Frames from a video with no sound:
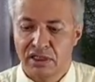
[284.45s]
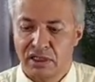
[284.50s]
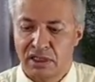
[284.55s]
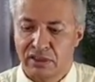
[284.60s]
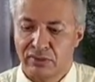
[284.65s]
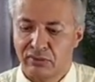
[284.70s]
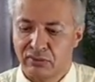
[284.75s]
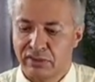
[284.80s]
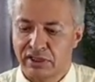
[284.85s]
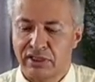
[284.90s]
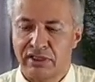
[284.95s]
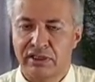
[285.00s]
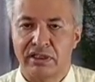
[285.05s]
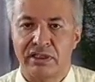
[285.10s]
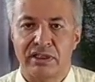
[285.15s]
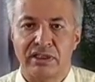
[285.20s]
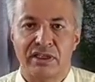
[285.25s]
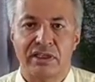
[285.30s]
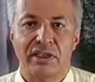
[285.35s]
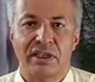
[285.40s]
also
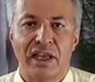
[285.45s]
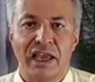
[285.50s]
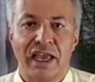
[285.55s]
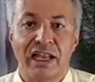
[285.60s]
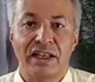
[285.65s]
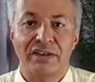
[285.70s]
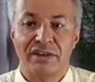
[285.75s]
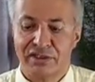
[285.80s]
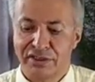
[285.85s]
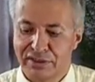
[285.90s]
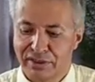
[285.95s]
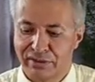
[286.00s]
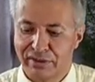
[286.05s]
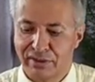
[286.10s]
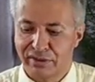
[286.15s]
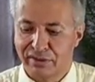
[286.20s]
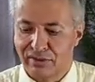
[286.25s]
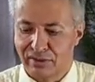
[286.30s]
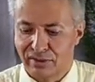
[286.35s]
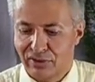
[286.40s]
die Eltern
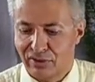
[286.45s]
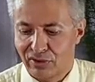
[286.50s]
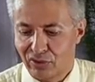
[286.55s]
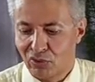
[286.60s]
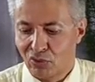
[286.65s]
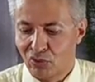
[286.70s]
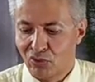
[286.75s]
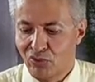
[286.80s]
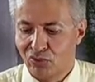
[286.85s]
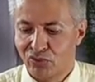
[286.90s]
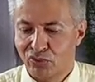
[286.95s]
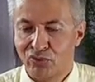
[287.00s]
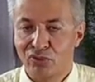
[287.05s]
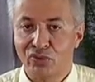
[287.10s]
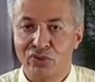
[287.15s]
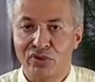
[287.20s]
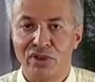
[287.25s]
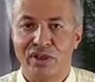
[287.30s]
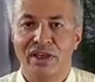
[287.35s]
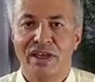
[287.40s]
dieses äh,
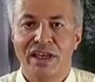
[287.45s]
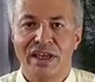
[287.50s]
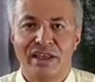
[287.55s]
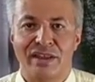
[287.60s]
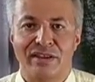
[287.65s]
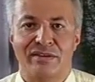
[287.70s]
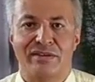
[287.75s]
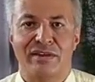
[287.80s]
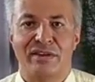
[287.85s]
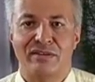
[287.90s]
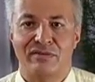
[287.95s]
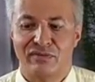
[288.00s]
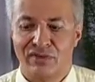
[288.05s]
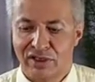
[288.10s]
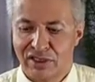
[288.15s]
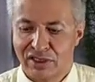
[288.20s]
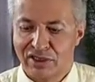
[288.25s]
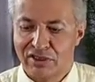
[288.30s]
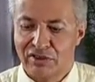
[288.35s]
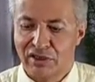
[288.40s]
Rong-Un sind
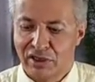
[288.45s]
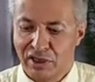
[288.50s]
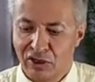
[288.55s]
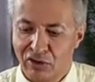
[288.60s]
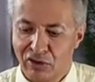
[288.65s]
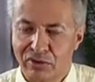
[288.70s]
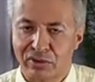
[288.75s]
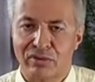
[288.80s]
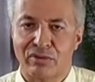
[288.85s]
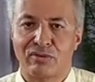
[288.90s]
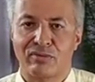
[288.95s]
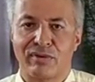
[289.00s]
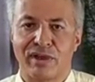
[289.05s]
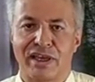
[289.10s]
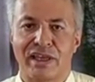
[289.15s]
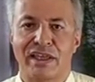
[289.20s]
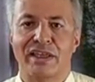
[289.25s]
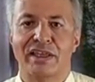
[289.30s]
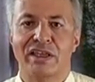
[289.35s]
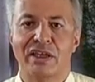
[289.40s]
wirklich auch
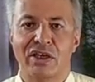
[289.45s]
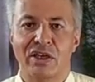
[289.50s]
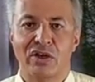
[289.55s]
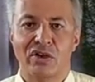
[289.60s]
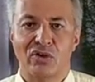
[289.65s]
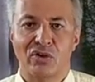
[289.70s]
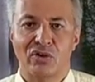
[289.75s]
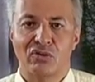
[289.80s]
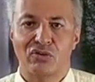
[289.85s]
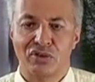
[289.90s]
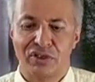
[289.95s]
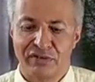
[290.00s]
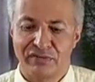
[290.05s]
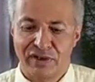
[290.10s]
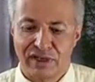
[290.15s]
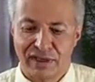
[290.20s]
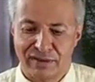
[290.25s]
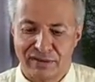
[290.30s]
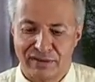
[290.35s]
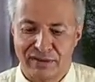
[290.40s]
zwei äh,
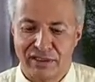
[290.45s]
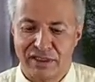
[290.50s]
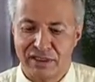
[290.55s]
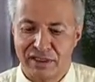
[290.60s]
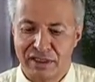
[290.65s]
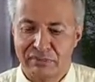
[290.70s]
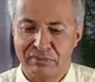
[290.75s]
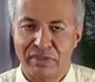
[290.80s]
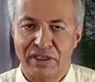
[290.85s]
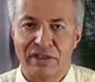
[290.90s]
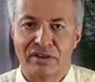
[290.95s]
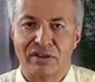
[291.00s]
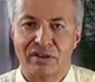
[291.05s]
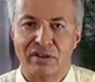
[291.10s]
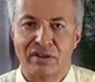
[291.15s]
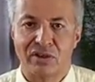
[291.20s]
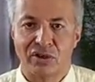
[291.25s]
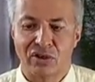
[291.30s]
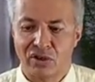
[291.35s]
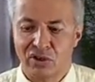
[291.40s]
Kultivars, die ich mit
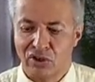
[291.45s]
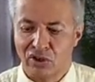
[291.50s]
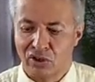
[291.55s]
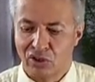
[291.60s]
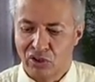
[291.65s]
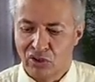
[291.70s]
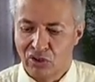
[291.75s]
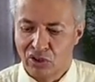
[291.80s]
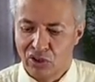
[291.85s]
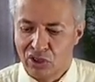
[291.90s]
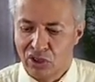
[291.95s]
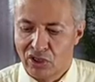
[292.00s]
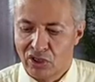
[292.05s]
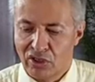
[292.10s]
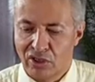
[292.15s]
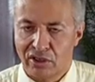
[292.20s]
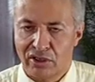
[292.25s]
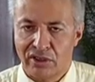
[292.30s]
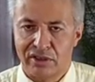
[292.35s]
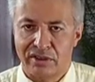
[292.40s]
äh, äh
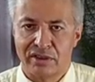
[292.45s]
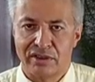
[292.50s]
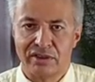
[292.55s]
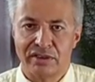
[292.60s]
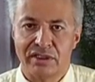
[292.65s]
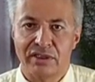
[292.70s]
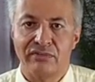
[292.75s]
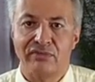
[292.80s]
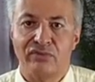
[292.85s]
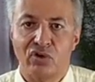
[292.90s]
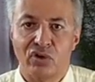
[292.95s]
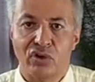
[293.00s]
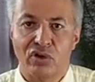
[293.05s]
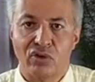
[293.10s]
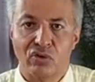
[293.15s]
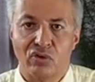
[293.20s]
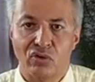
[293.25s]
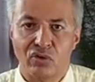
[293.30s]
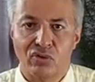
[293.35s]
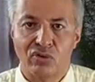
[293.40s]
die
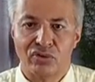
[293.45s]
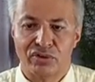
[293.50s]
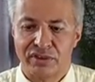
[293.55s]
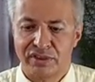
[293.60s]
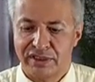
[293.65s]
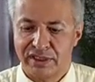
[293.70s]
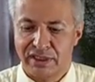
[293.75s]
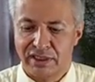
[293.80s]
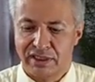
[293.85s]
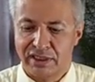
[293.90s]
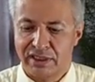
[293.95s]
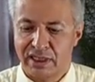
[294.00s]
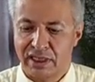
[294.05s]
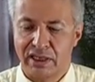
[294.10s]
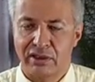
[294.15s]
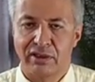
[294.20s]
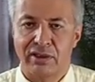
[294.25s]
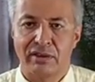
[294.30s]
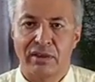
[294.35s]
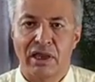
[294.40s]
für roten Tee
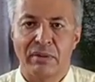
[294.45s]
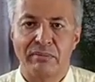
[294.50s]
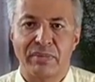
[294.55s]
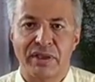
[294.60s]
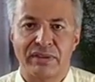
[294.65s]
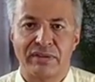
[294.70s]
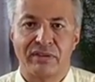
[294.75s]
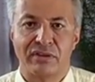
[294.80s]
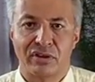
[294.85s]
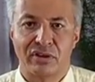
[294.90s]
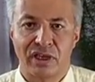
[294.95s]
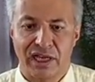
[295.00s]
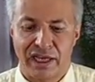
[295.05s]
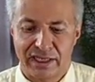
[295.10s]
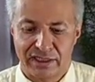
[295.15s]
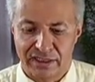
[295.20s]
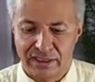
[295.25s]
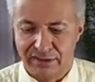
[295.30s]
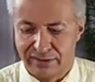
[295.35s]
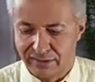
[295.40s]
äh, am besten
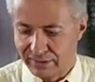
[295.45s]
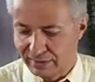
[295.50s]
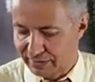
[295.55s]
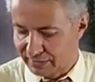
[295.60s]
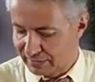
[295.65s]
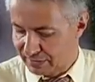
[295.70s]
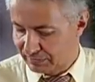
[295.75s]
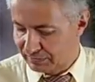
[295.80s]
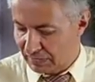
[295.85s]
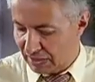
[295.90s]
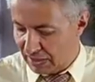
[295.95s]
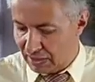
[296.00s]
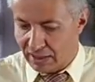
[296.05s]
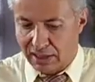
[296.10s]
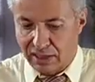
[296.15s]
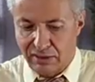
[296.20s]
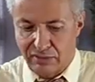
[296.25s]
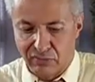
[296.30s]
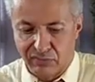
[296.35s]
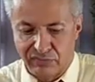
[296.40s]
geeignet sind.
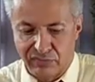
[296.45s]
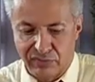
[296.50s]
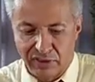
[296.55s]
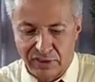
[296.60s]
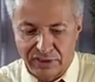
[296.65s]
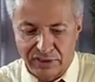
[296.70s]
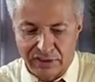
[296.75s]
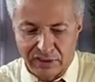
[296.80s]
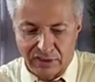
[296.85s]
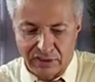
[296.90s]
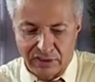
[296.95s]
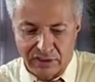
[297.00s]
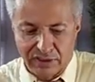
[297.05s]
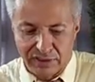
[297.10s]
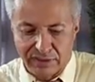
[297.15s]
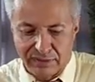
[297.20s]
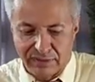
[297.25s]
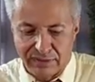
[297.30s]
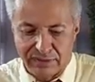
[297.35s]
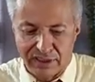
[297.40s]
Also wir wollen
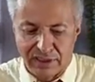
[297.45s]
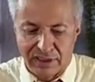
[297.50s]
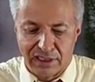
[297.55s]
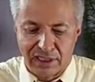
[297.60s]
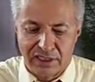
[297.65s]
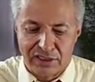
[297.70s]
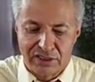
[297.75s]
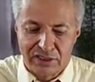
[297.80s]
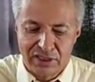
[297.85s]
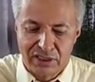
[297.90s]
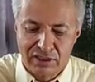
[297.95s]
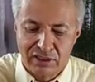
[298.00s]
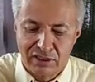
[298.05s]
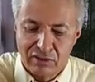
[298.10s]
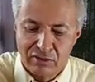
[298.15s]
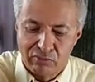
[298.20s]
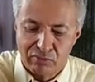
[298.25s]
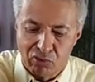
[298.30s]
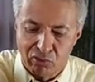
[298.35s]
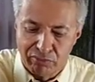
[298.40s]
diesen Tee gleich
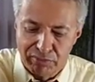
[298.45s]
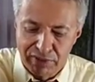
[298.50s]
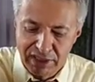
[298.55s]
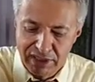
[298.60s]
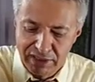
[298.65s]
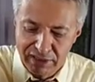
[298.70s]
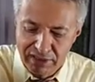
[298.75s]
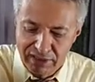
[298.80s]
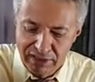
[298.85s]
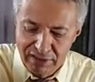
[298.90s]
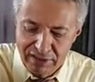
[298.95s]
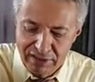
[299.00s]
probieren.